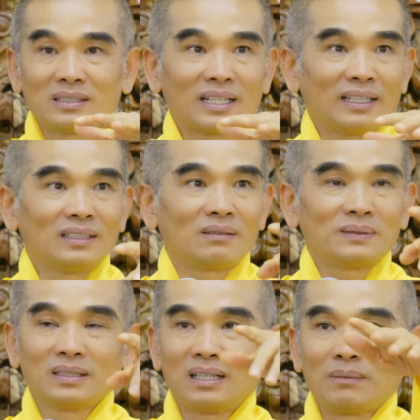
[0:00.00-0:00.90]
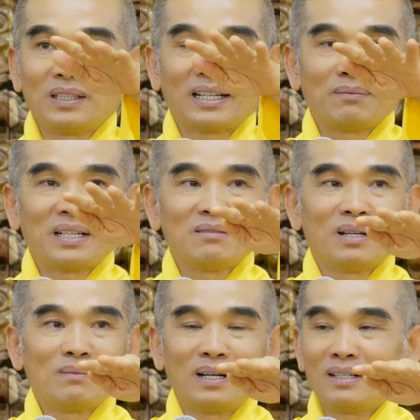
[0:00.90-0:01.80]
sáng giống như là bữa nay mây
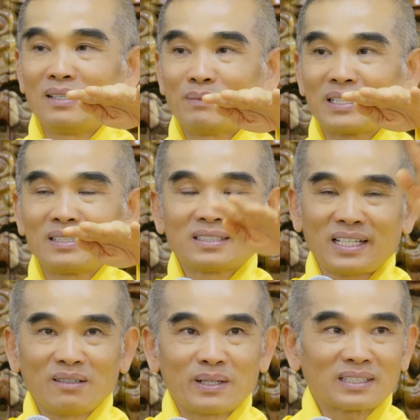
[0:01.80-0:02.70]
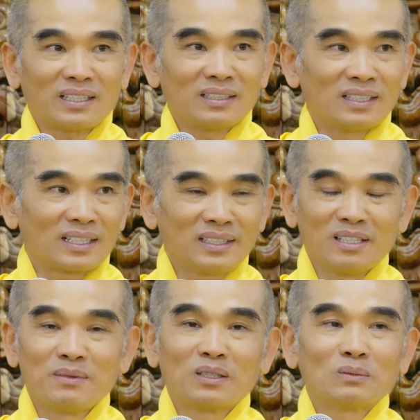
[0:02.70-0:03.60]
mờ, mây che mặt trời là cái
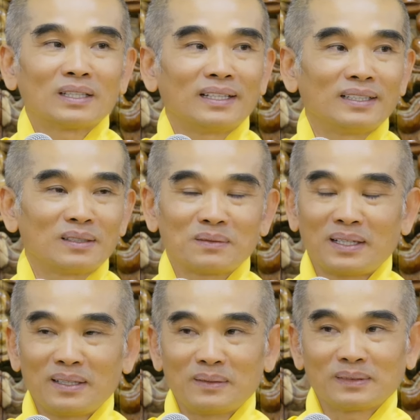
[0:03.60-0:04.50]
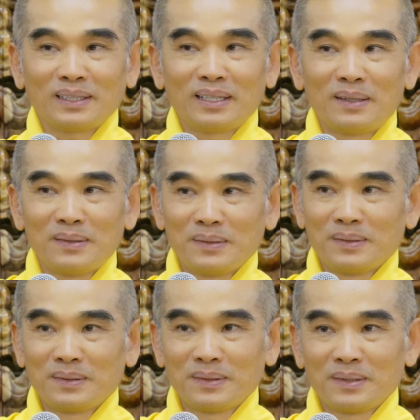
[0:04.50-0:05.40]
gì mình cũng thấy chứ không phải là không thấy đâu.
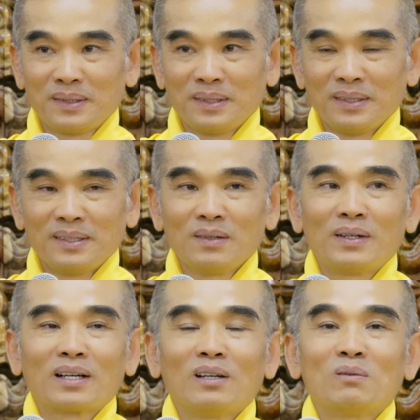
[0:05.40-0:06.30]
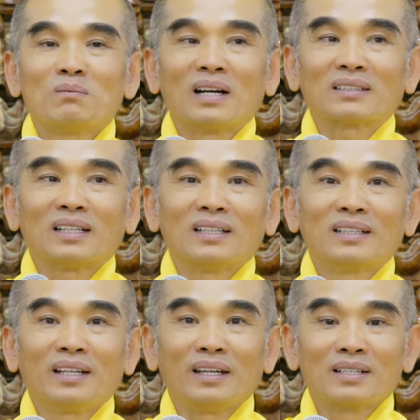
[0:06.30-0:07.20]
Nhưng mà cái lúc mặt trời
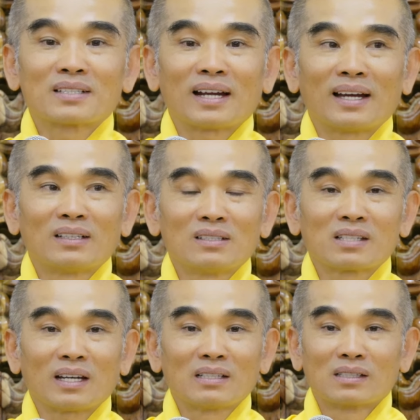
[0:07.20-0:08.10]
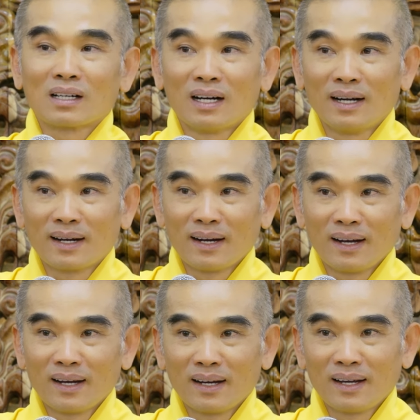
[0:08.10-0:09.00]
nó hiện ra nó sáng rực hơn
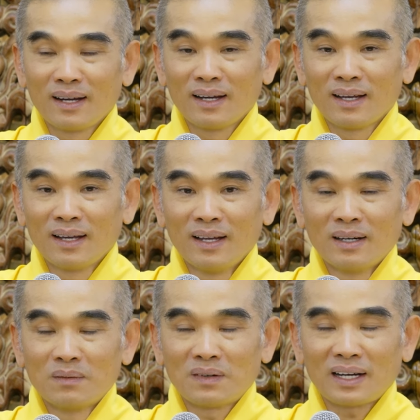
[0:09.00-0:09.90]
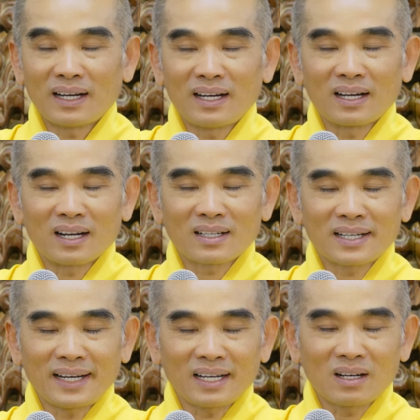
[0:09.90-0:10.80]
và
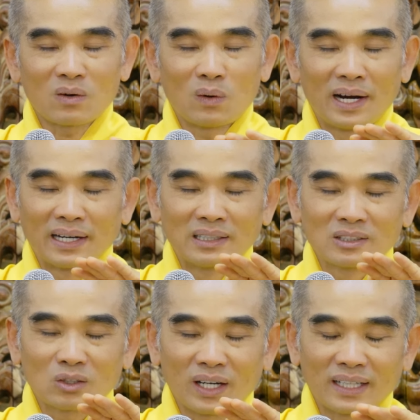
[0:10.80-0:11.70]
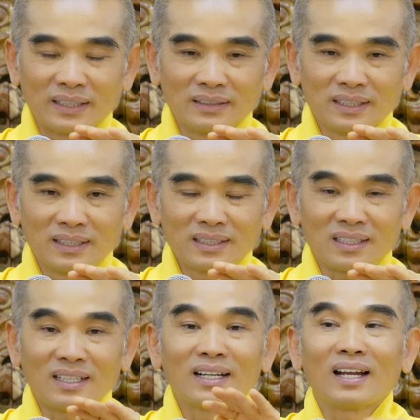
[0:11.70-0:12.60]
khác hoàn toàn với
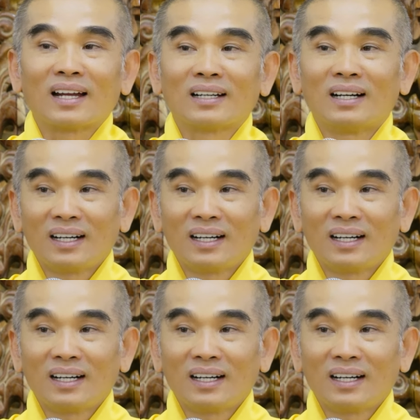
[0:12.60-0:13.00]
nó là